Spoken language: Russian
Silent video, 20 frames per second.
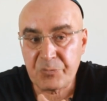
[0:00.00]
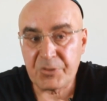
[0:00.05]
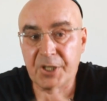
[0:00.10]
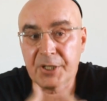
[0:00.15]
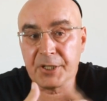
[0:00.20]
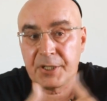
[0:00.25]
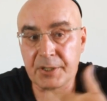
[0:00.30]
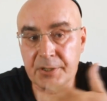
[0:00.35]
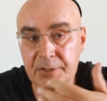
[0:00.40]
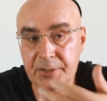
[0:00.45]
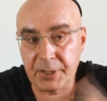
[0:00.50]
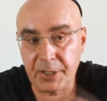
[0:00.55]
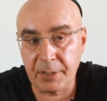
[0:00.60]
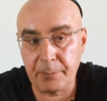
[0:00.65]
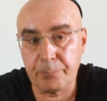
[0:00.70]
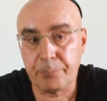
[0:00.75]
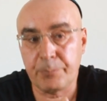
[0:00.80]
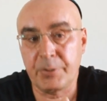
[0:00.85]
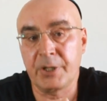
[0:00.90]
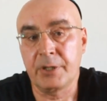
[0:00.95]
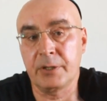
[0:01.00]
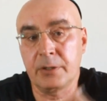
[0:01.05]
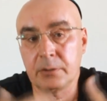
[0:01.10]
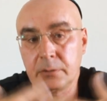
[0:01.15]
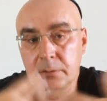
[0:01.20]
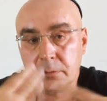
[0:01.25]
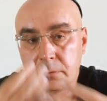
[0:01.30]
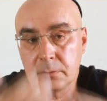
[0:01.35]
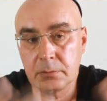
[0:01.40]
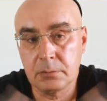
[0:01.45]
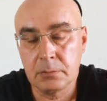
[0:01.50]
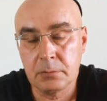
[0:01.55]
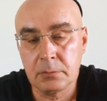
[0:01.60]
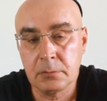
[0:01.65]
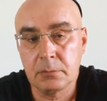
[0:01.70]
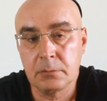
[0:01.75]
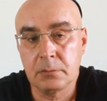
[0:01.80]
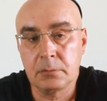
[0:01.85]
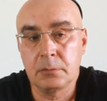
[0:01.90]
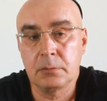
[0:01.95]
такие темпы
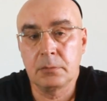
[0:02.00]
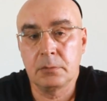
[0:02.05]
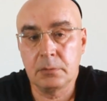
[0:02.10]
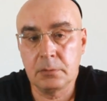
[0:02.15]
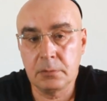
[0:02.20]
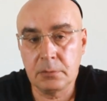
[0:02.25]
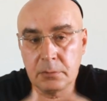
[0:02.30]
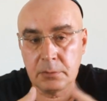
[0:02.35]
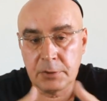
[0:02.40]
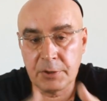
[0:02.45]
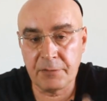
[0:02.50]
э,